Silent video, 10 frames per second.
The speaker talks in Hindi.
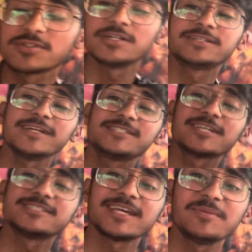कुशल टेस्ट
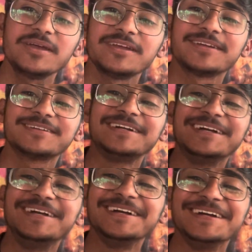कैसा है
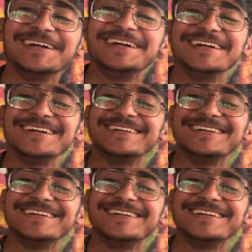भाई